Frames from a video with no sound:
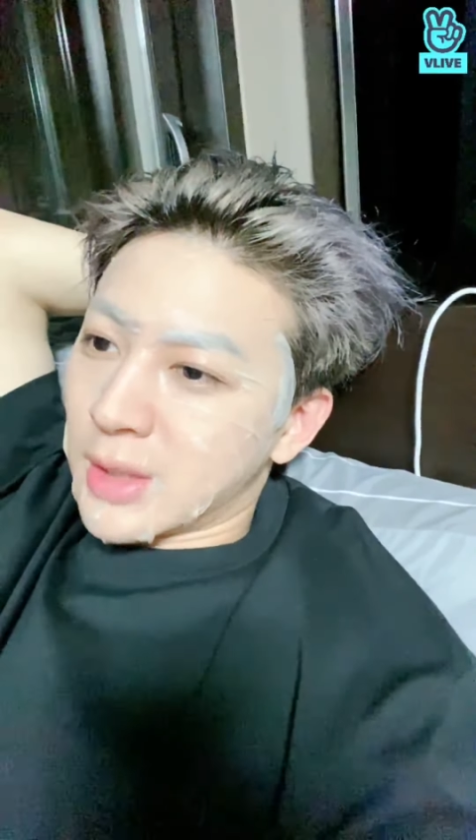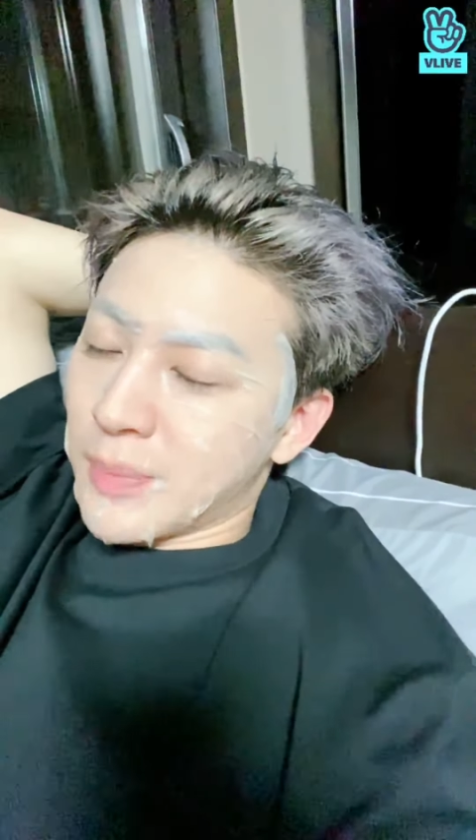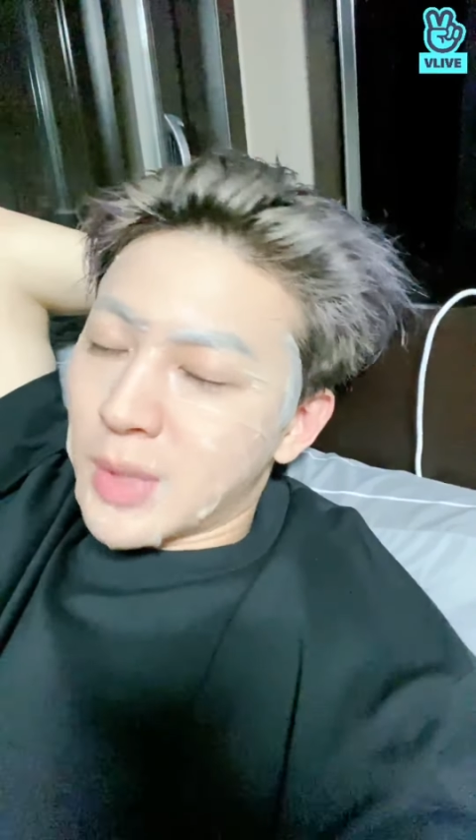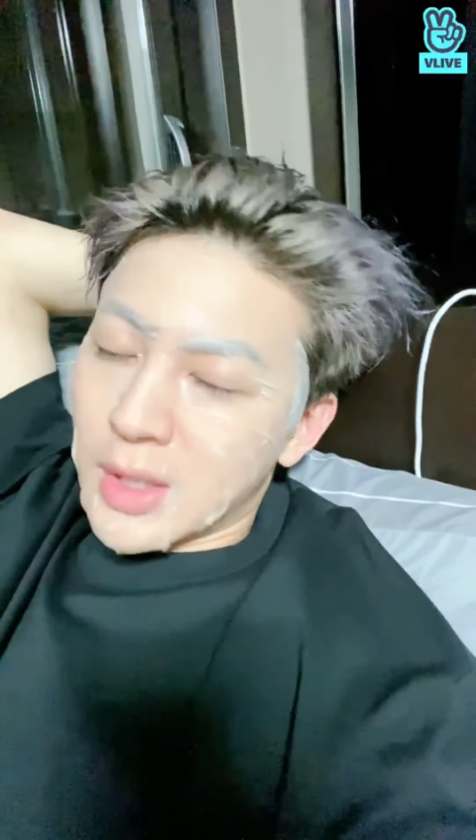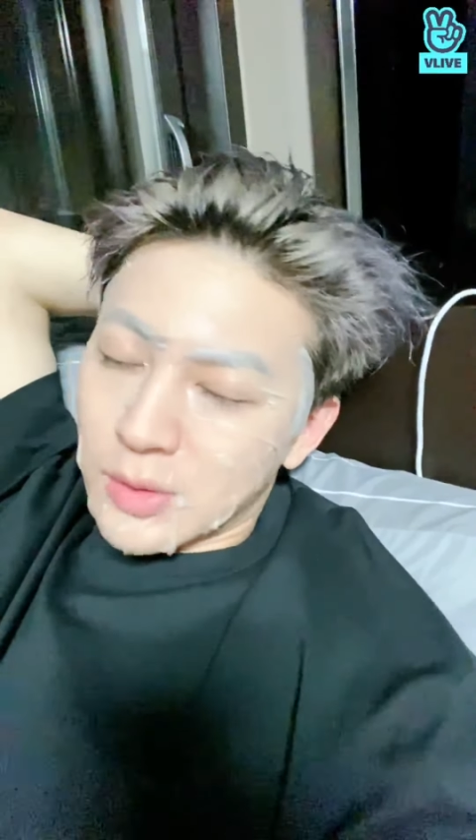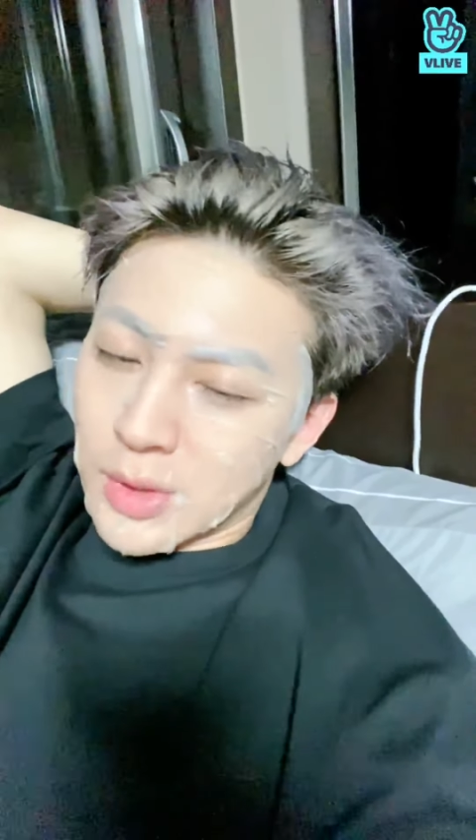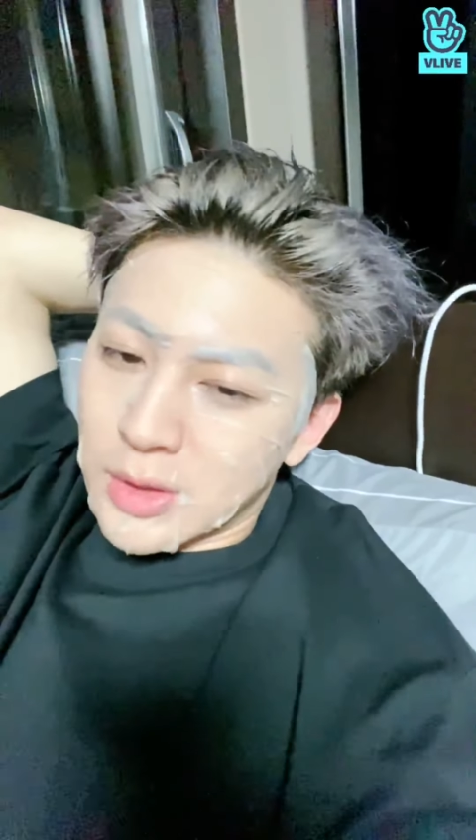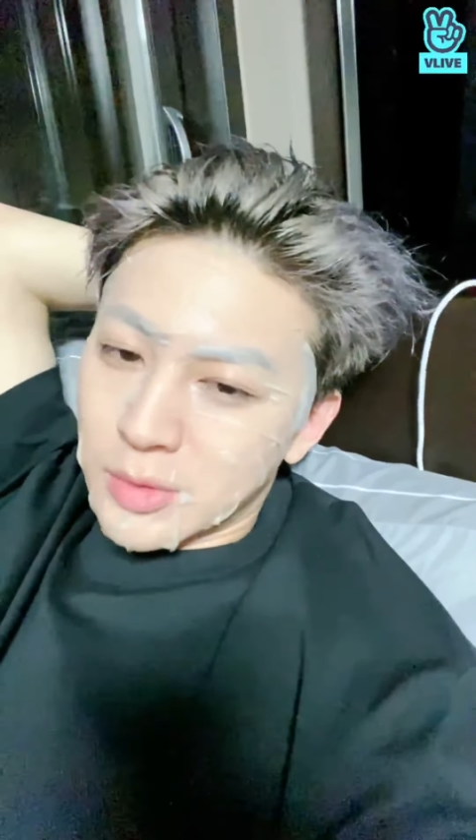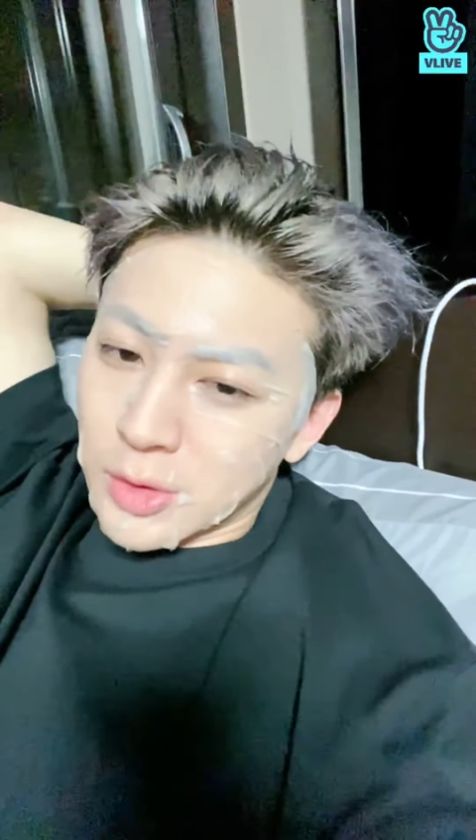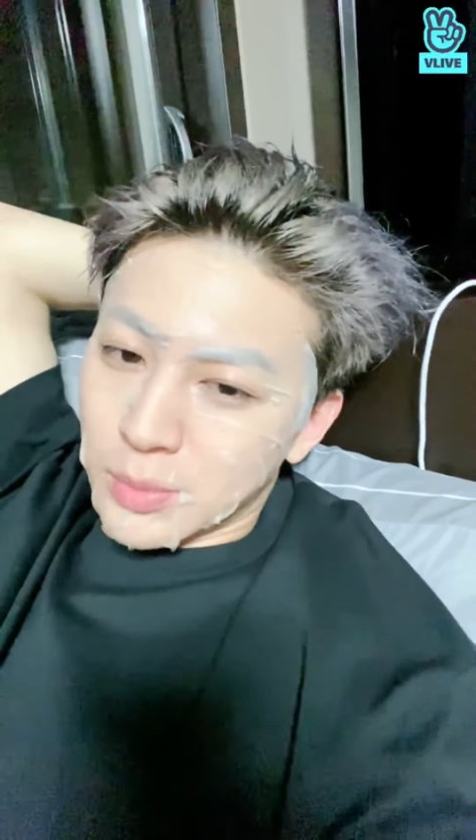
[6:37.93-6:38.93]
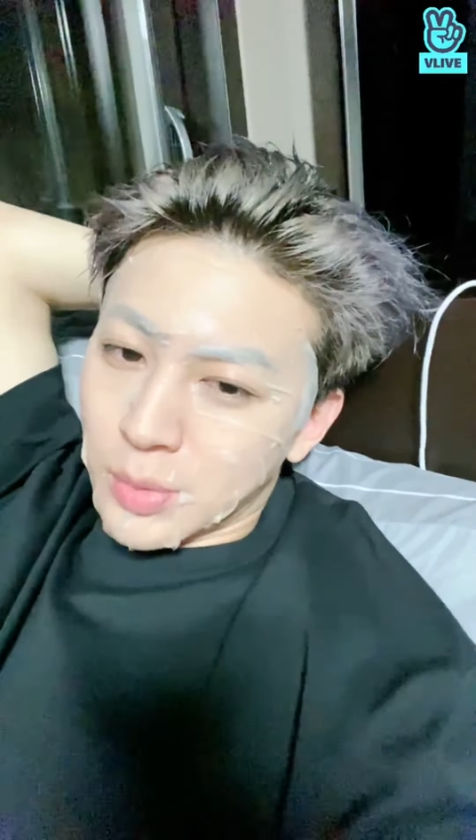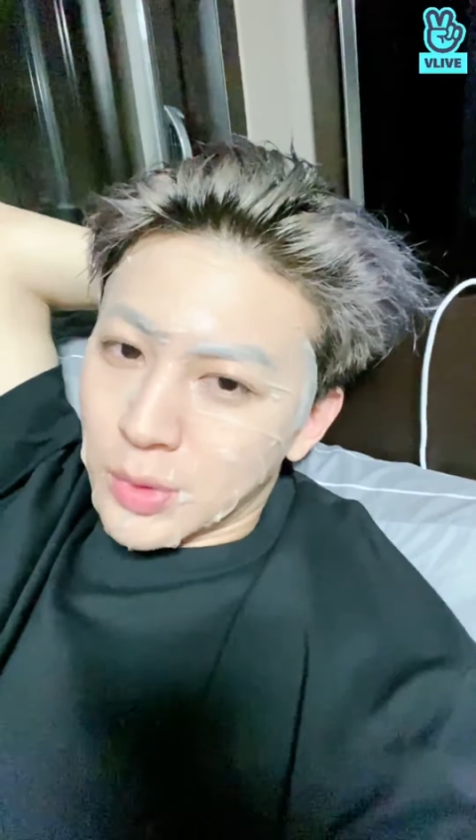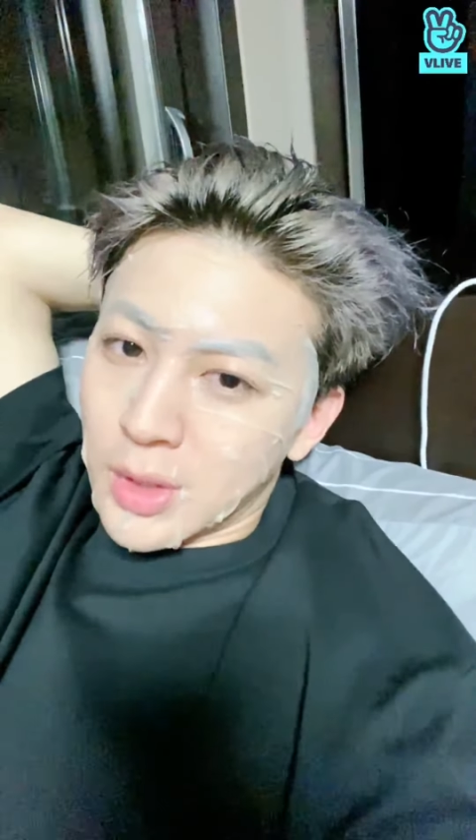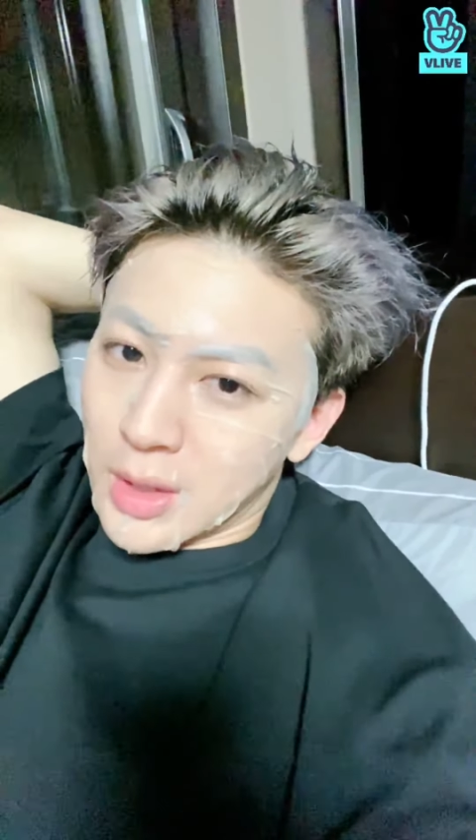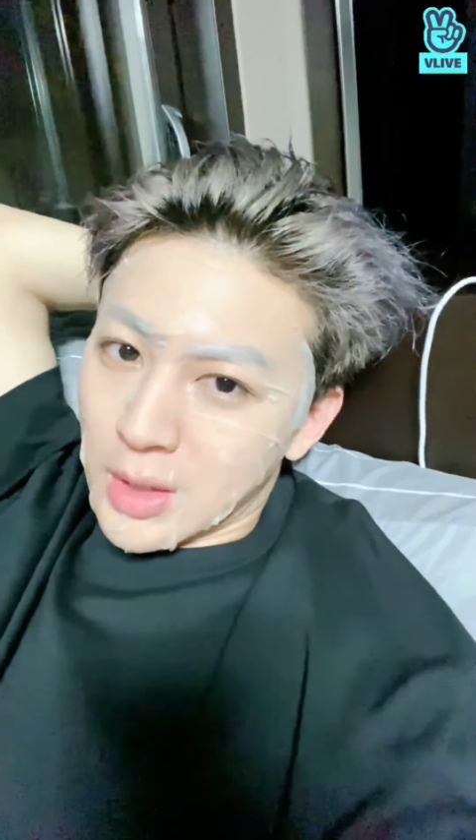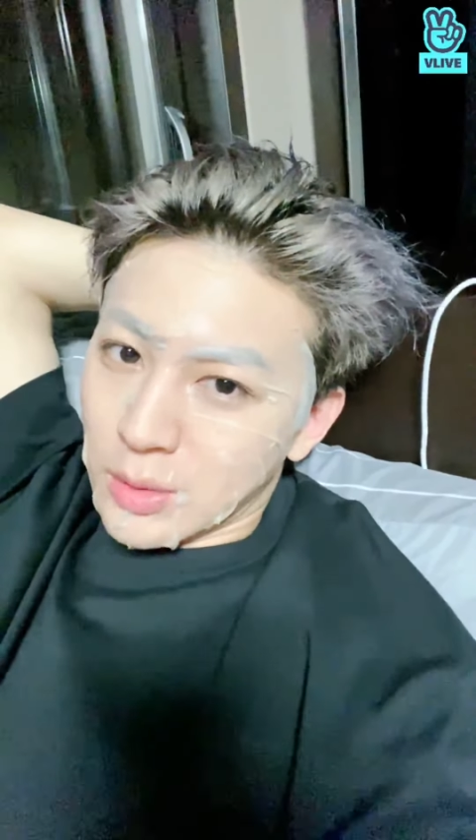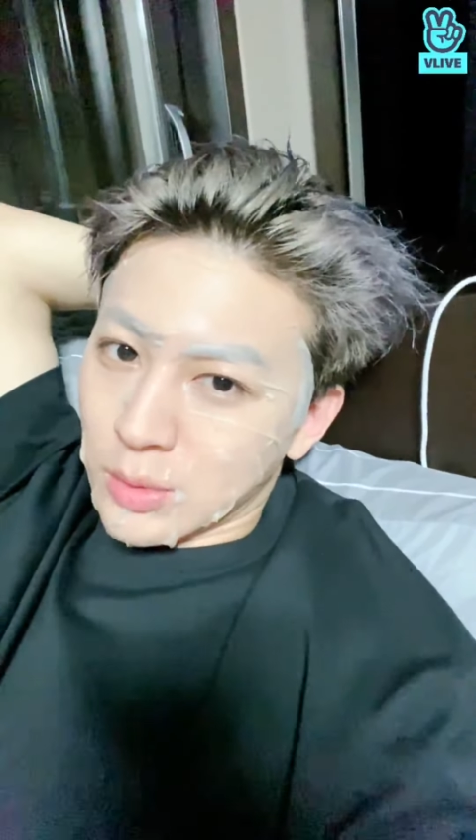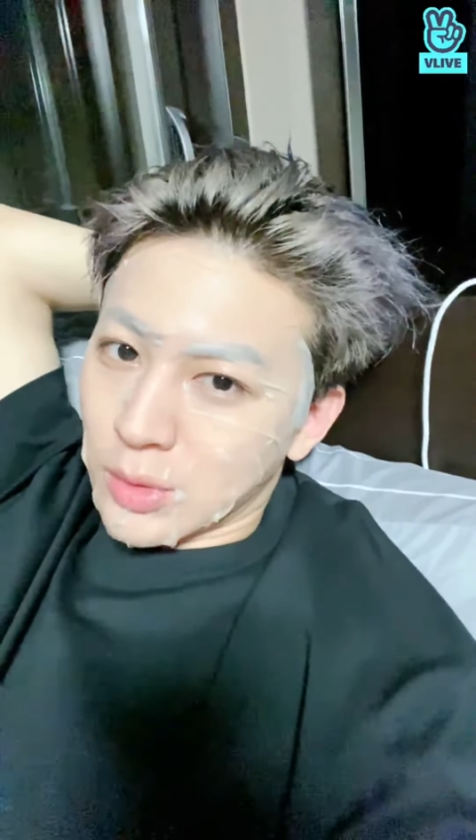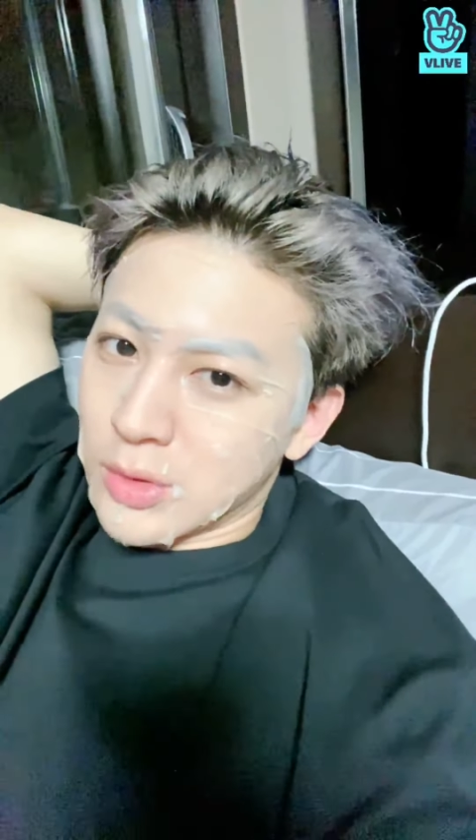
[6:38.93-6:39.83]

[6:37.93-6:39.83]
닮게 나온 사진 좀 보내달라고